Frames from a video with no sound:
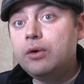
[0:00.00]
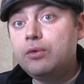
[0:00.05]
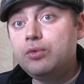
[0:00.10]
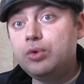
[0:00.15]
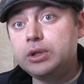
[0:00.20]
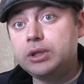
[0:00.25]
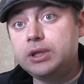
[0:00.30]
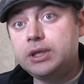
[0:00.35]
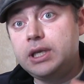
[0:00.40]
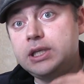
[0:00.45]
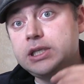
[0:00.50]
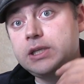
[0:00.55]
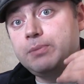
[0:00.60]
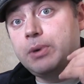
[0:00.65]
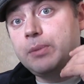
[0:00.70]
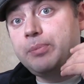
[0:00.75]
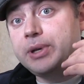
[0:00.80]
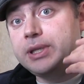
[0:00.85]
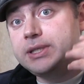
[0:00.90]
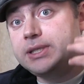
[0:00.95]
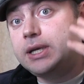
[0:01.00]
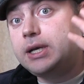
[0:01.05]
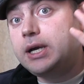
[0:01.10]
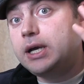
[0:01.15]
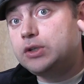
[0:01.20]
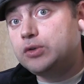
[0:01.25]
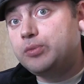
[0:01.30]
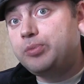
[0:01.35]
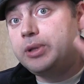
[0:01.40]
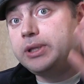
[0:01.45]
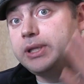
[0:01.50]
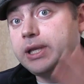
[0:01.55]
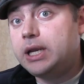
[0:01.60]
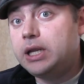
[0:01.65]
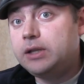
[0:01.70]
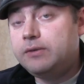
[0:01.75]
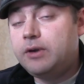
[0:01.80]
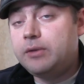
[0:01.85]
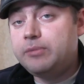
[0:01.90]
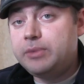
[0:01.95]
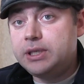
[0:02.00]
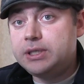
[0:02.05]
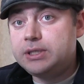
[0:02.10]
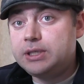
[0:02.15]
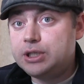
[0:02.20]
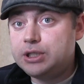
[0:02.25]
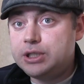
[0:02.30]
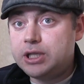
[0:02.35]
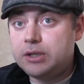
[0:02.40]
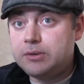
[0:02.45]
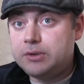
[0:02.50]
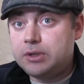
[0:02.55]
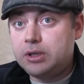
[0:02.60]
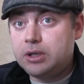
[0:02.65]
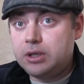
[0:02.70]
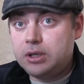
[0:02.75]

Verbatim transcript: Вот, если по предзаказу полтора-два месяца ждать,